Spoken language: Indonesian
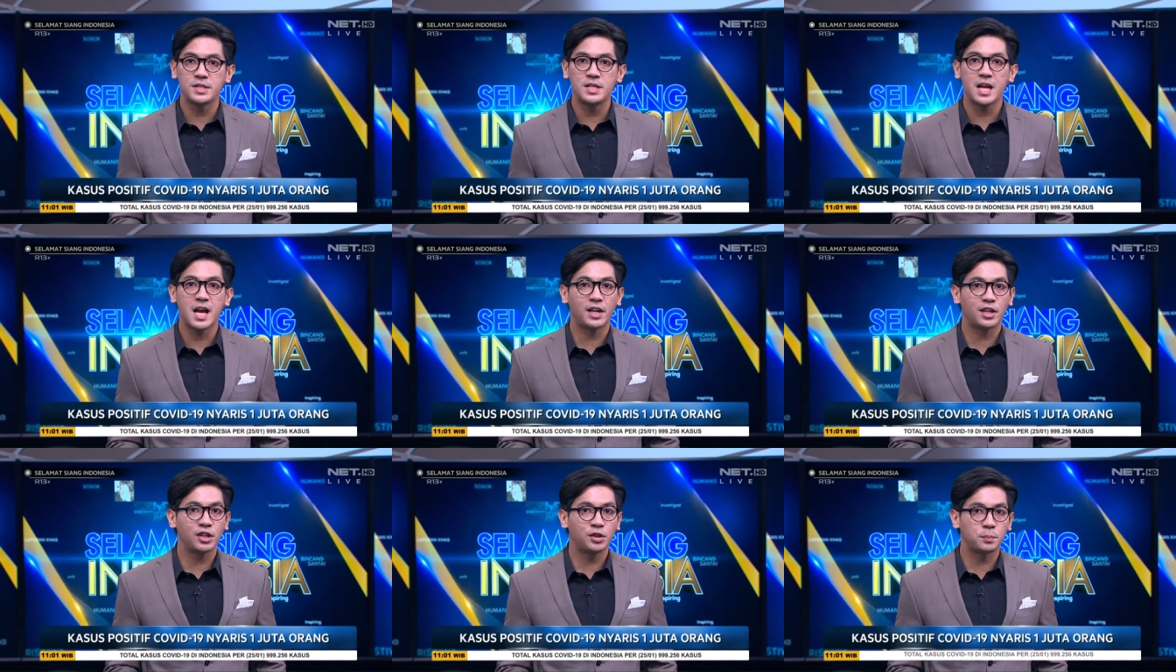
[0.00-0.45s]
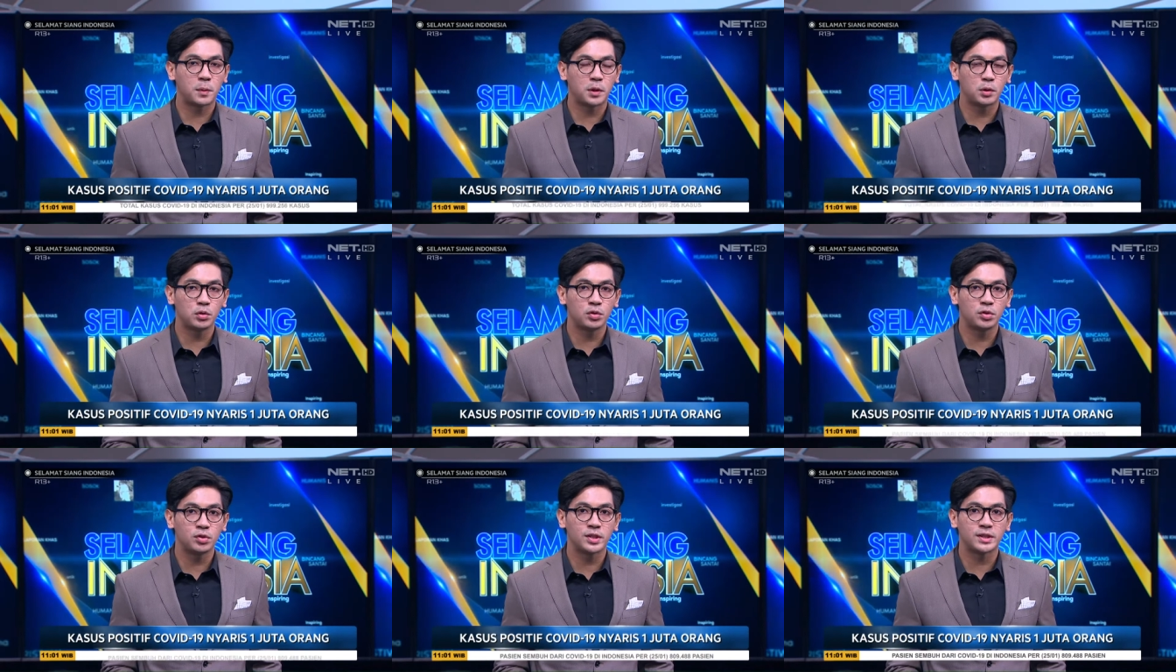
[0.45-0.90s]
nyaris
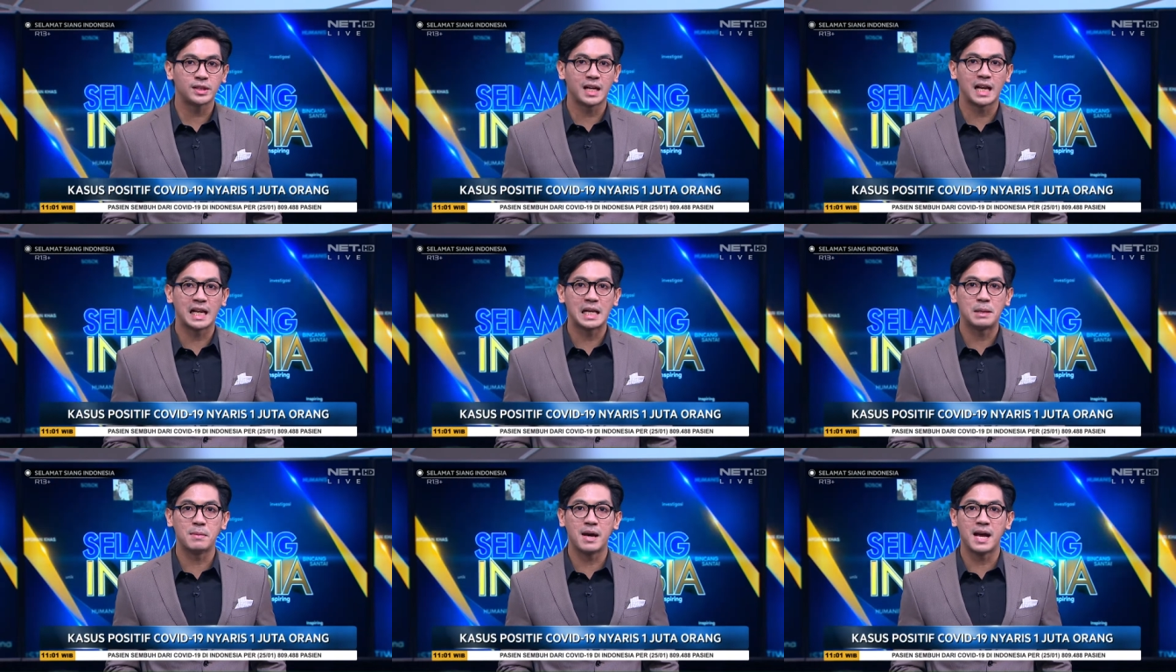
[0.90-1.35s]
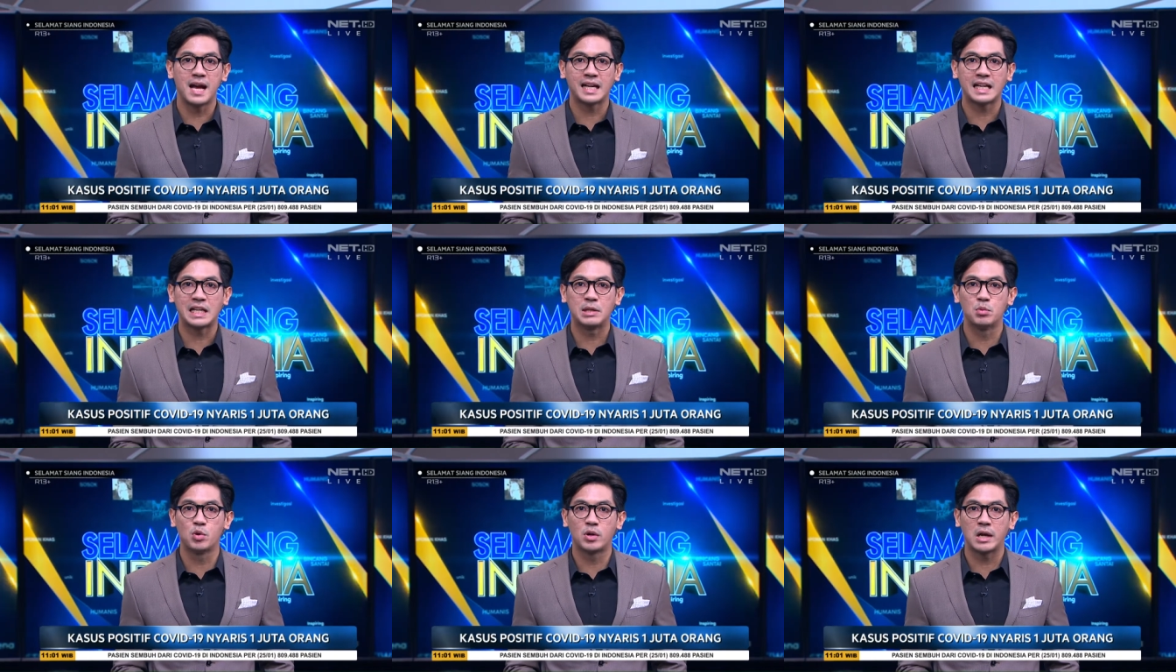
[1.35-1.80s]
penuh setelah lima
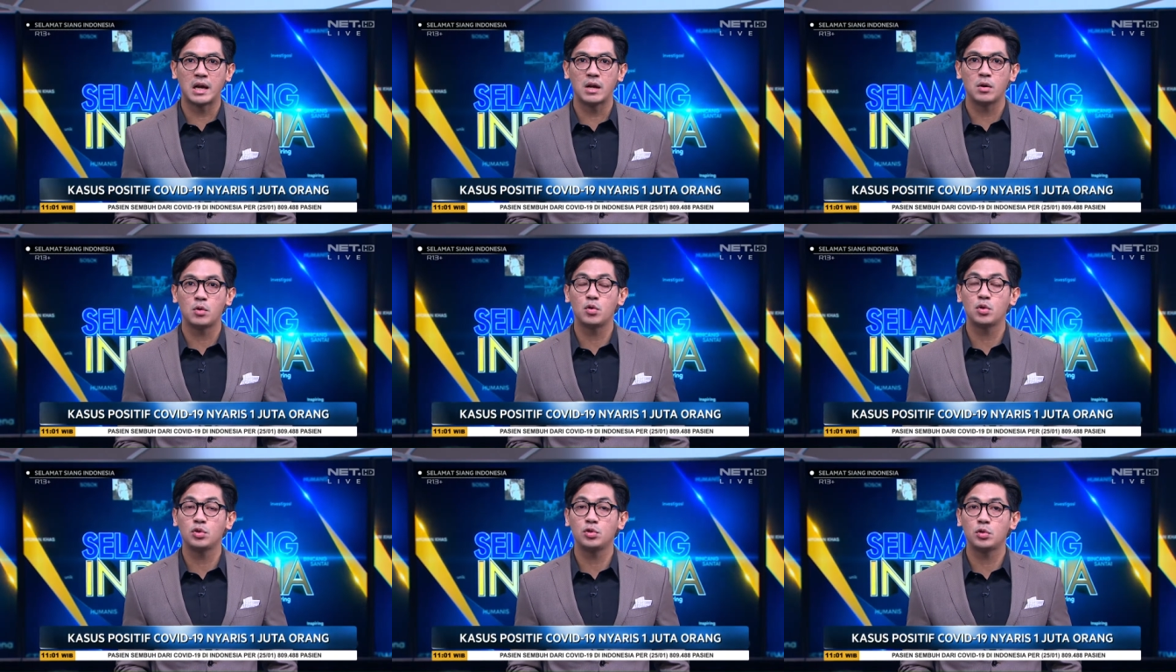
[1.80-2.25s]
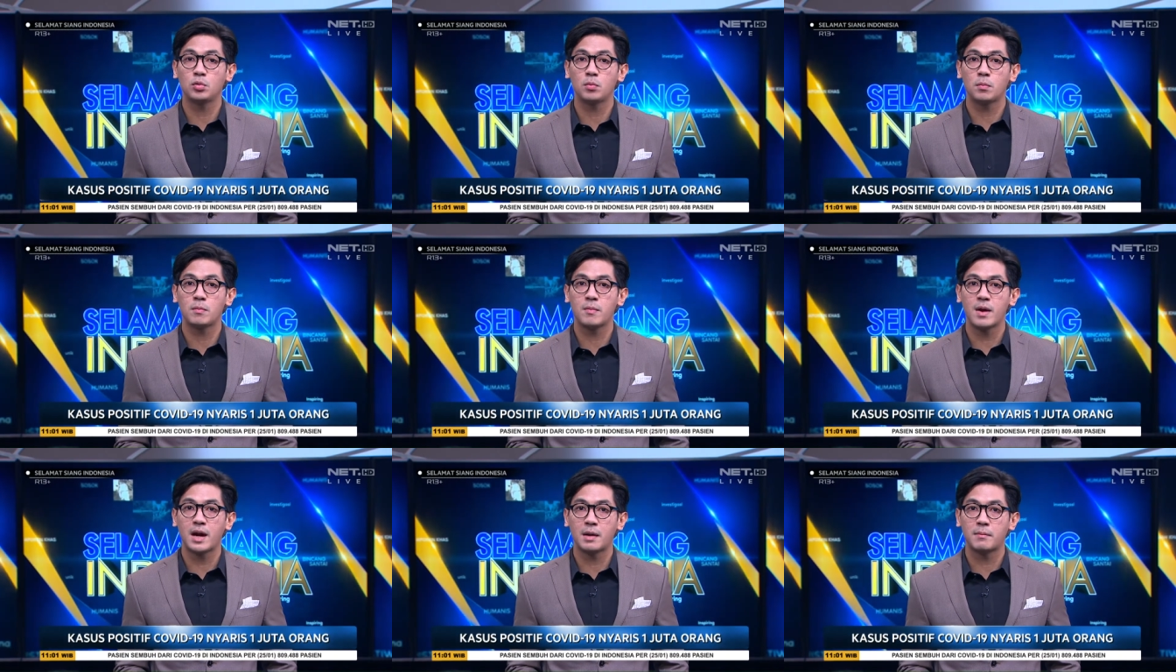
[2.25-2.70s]
hari dibuka untuk
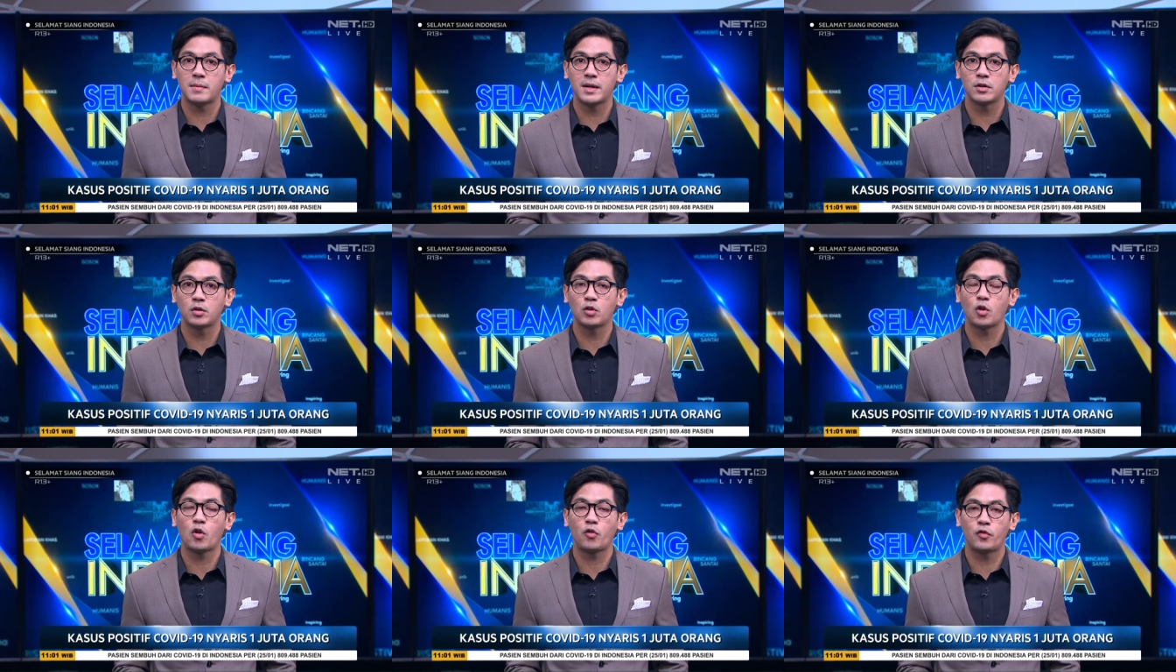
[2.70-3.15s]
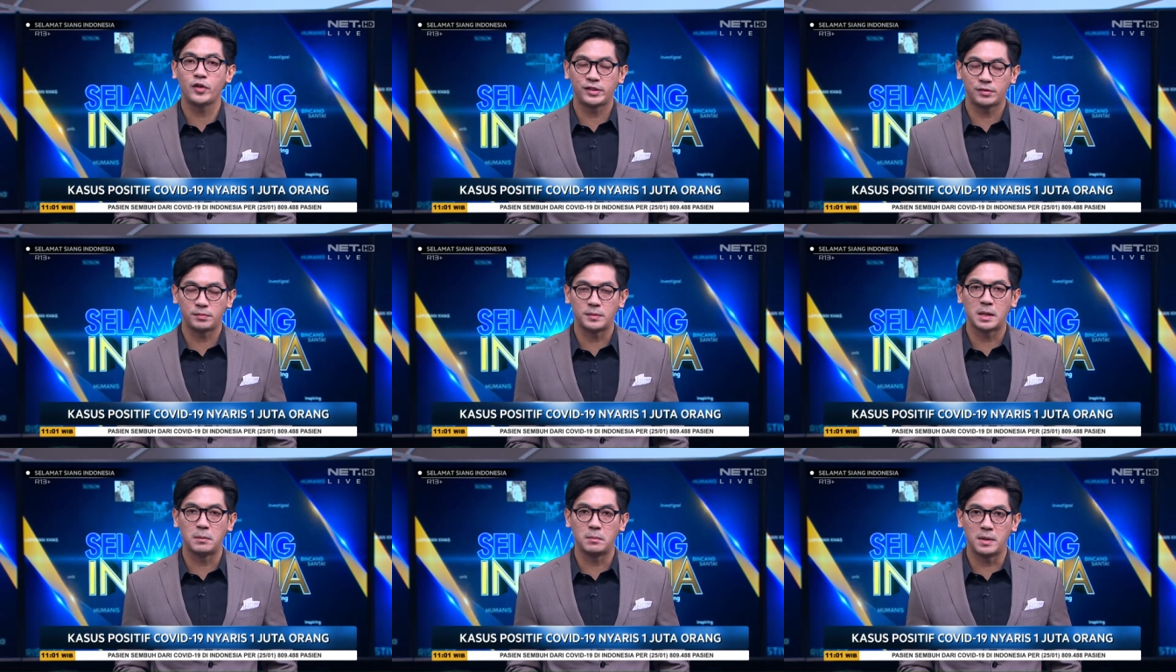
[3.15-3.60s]
pemakaman
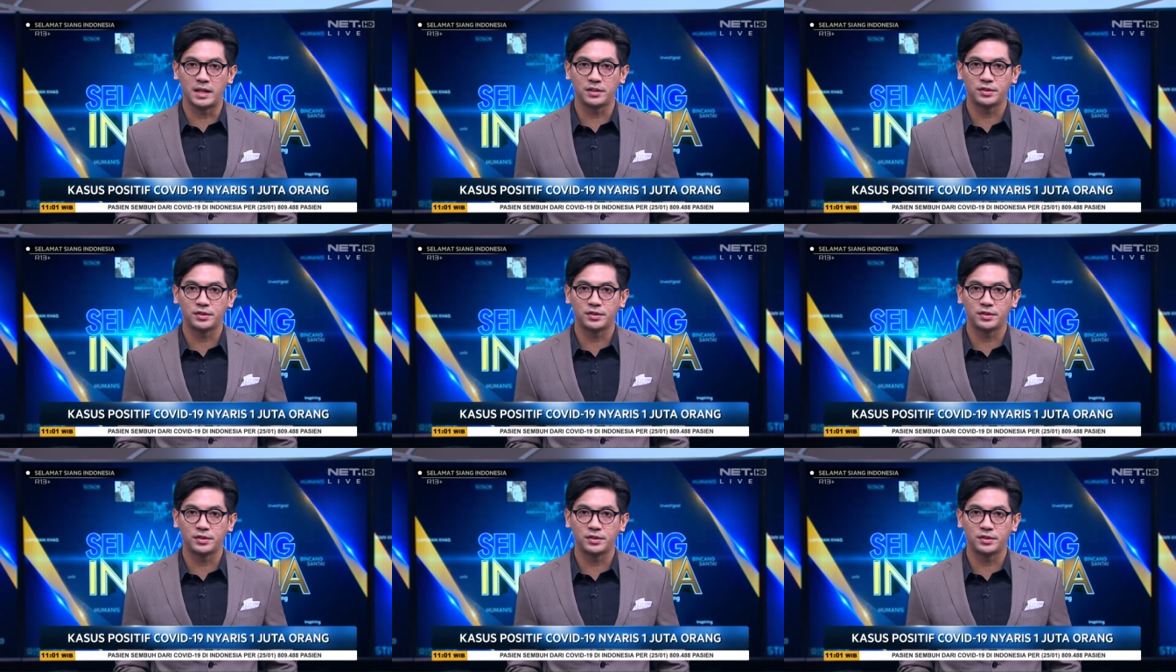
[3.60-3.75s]
COVID-19.